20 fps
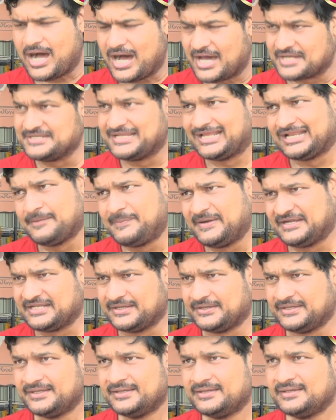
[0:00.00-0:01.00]
ఆరు నెలలు
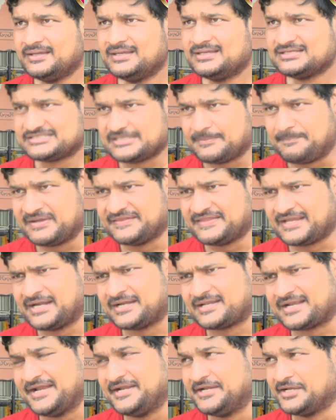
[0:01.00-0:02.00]
పెట్టి
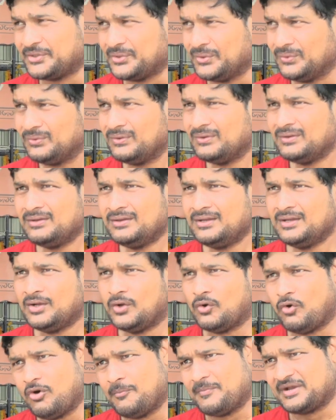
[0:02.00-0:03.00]
సిబ్బందికి ట్రైనింగ్
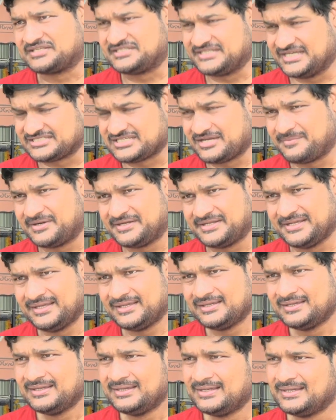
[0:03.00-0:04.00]
హోంవర్క్ చేసామండి
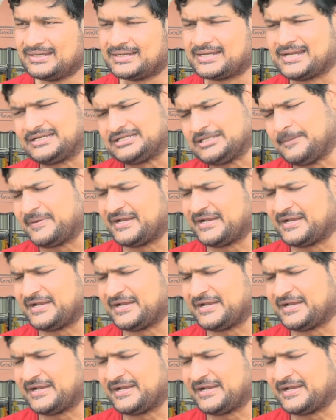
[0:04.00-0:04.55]
గట్టి